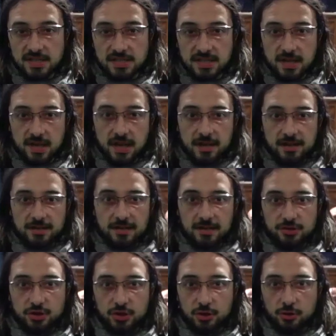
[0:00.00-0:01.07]
Stasera
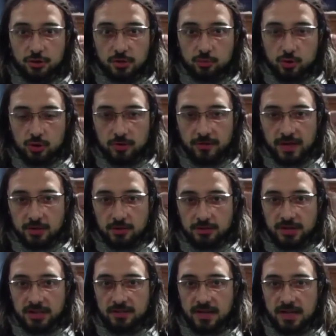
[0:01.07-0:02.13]
il Circo del Buon
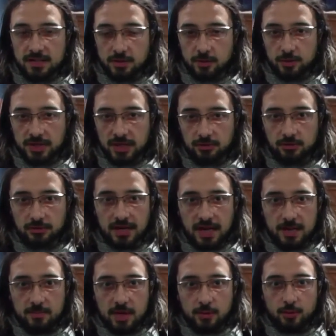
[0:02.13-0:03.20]
Governo di Chivazzo guidato
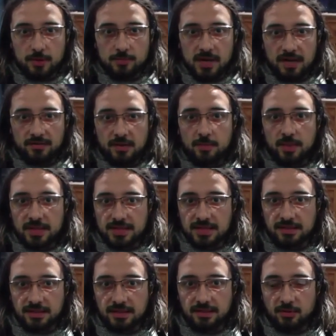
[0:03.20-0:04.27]
da Emanuele Bava
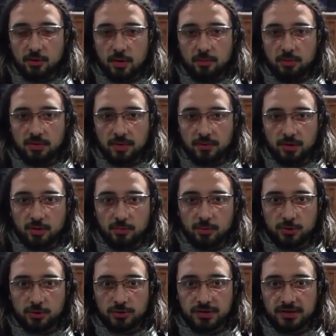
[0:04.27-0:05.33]
presenta davvero un appuntamento
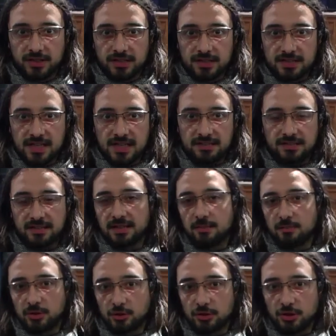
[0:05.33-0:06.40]
molto interessante
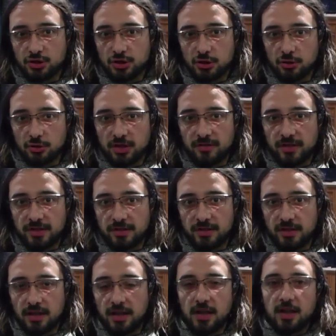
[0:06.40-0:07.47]
nell'ambito del ciclo di
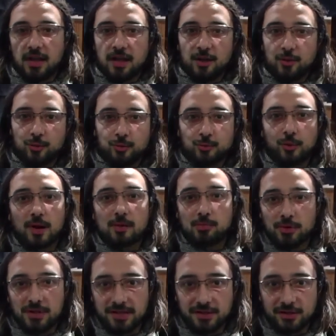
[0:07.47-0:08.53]
eventi eh,
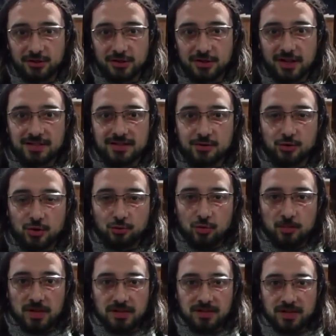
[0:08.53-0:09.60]
cultural-politici della stagione
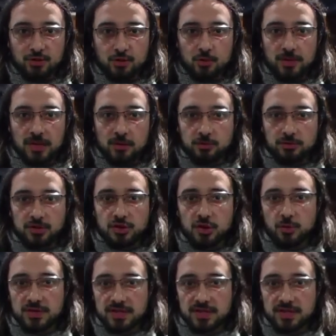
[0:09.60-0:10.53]
2010-2011.